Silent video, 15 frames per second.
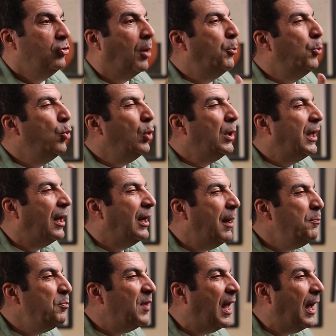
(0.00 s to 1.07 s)
طب
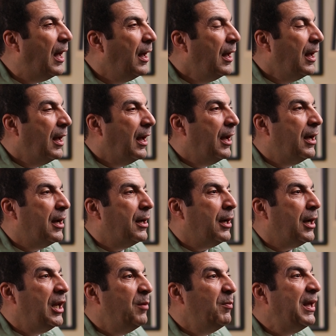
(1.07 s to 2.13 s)
والكلام ده آه،
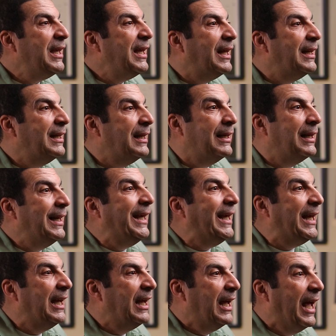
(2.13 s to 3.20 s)
علميا
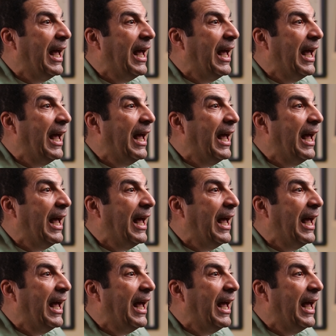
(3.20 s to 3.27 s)
ليه